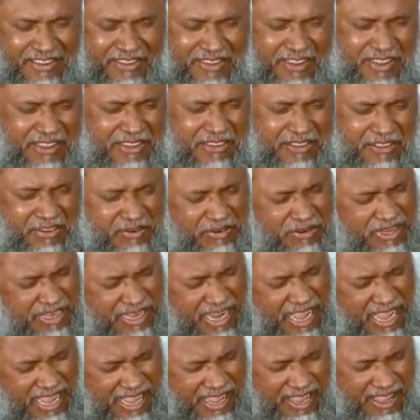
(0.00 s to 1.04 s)
যে সহি
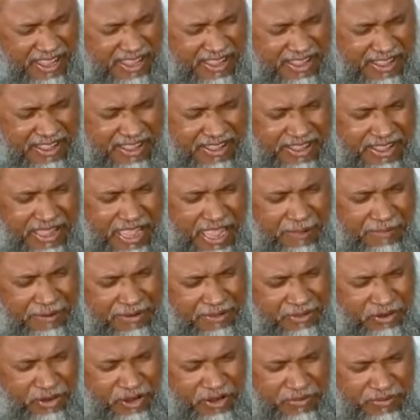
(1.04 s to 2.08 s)
না
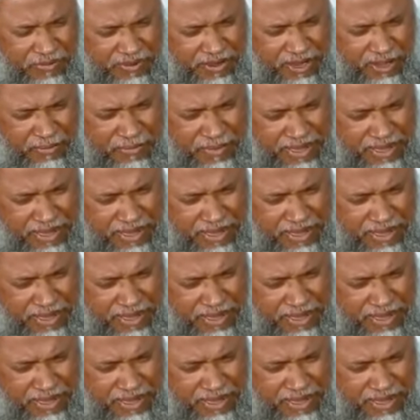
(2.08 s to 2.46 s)
আবার দৈব না